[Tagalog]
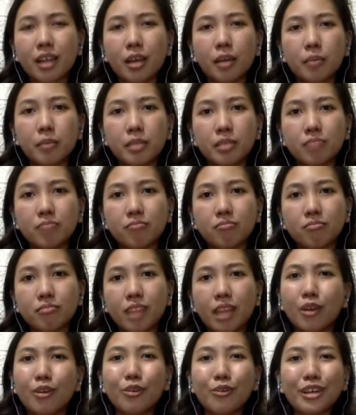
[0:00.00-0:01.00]
I mean,
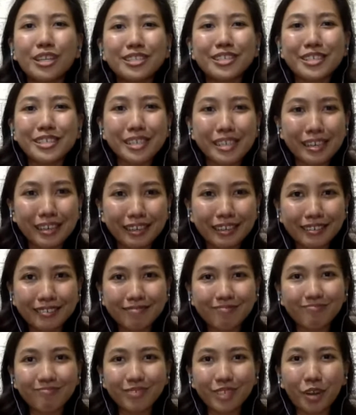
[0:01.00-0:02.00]
hello, andyan si
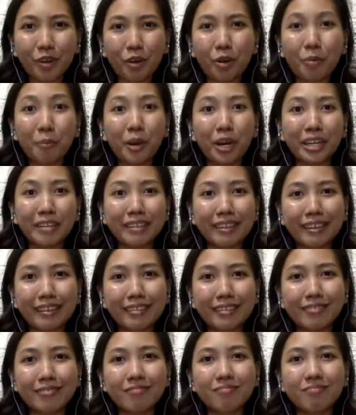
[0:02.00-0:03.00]
Coco
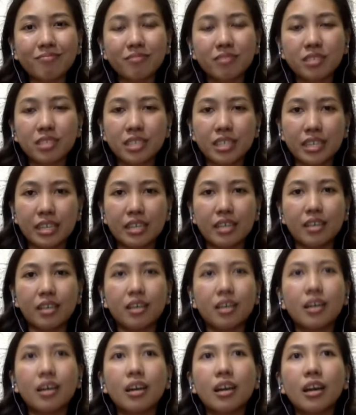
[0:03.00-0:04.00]
Martin, si yeah.